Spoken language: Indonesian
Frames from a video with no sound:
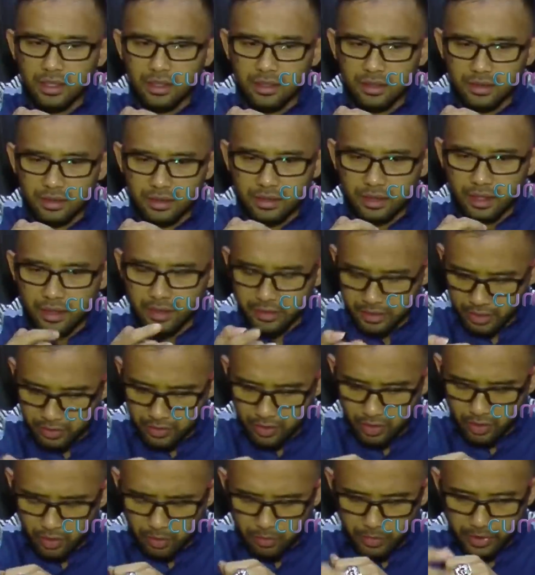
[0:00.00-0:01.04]
e, tadi saya
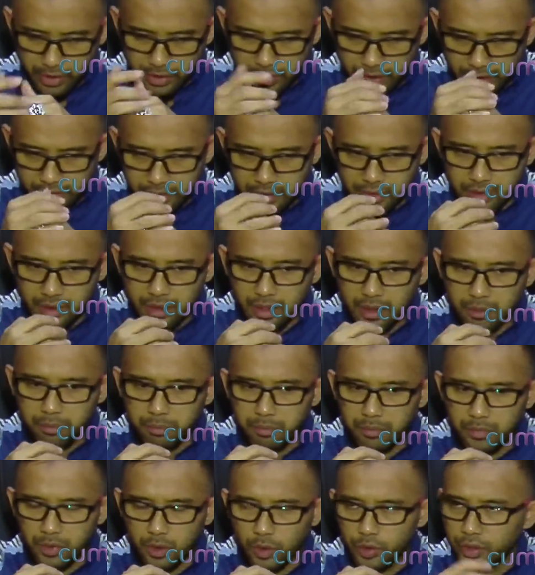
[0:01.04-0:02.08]
udah komunikasi
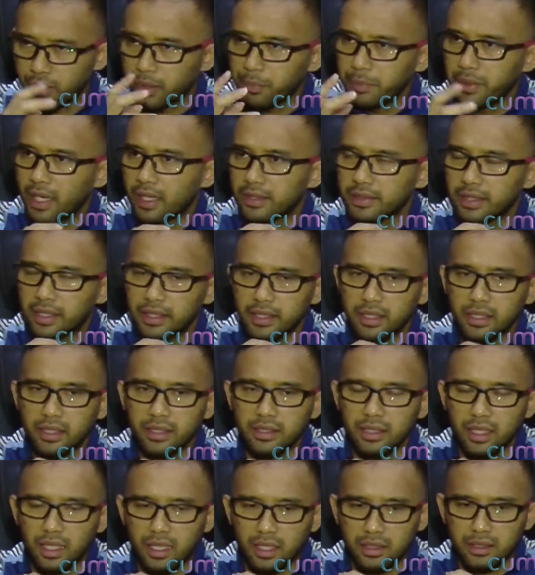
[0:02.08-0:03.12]
dengan lawyer pihak sana
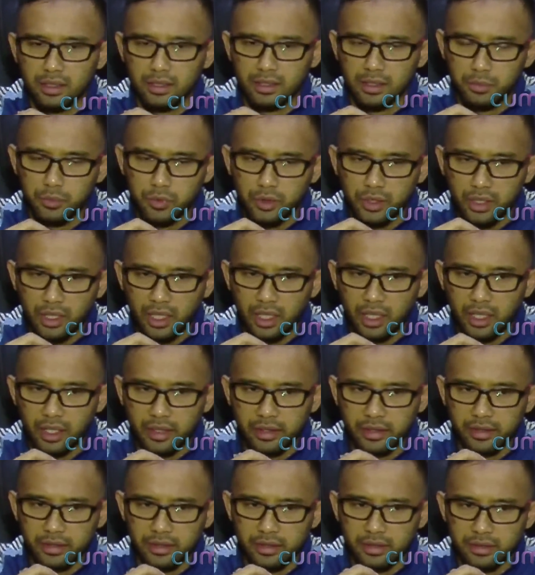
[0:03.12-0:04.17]
kita akan ketemu di
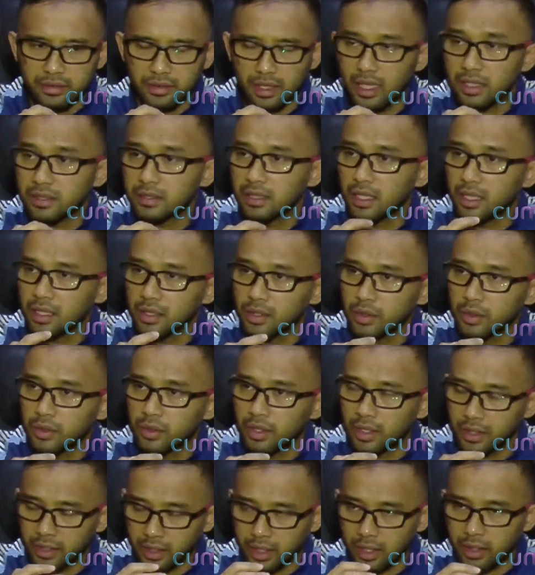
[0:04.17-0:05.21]
hari Selasa atau
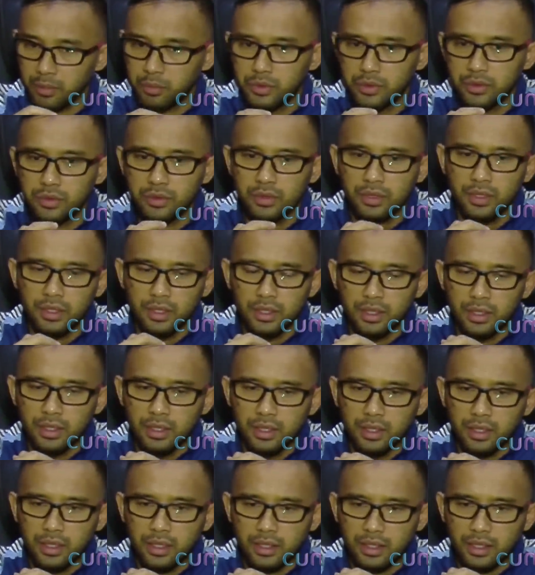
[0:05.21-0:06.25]
hari Rabu
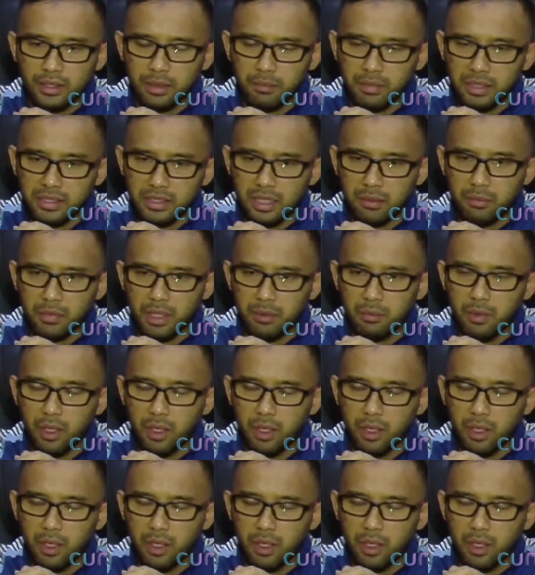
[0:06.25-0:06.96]
kita sama-sama